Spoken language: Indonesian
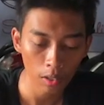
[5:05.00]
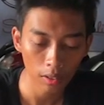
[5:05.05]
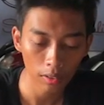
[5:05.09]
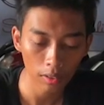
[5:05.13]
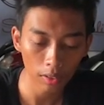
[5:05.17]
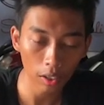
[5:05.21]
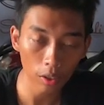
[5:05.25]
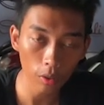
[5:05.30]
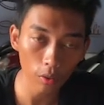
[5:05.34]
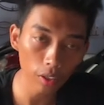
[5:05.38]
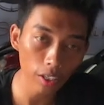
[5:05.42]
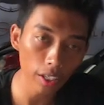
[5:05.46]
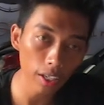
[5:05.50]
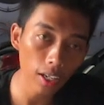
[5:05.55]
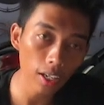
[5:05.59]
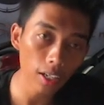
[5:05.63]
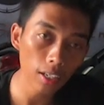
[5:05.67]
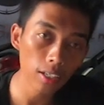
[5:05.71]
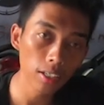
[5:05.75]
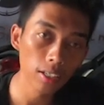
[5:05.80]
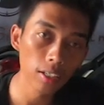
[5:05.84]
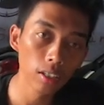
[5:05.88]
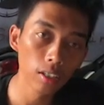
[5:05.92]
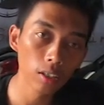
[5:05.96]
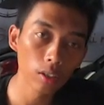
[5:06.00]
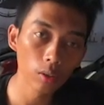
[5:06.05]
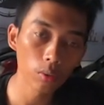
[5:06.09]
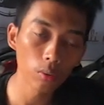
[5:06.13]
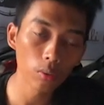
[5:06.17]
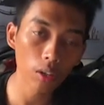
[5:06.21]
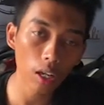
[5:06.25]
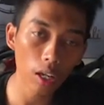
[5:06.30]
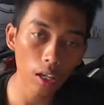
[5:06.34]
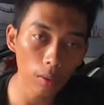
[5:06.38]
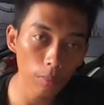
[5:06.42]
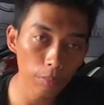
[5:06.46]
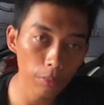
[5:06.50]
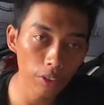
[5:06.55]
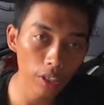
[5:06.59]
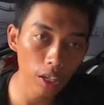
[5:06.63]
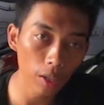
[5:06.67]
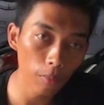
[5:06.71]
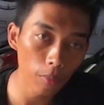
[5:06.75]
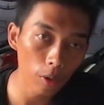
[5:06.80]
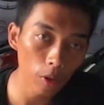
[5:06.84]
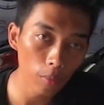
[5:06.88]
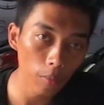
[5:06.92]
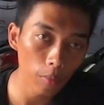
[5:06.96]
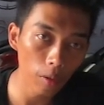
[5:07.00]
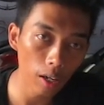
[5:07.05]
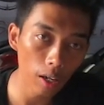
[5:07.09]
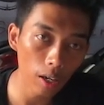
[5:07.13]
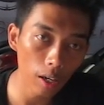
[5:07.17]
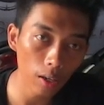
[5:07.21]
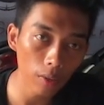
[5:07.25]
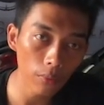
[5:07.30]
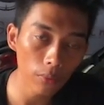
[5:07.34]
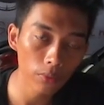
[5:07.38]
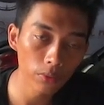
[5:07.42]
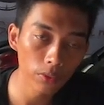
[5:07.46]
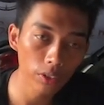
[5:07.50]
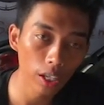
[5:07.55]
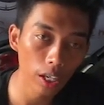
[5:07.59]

Dan oke okay ya, kurang lebihnya mohon maaf.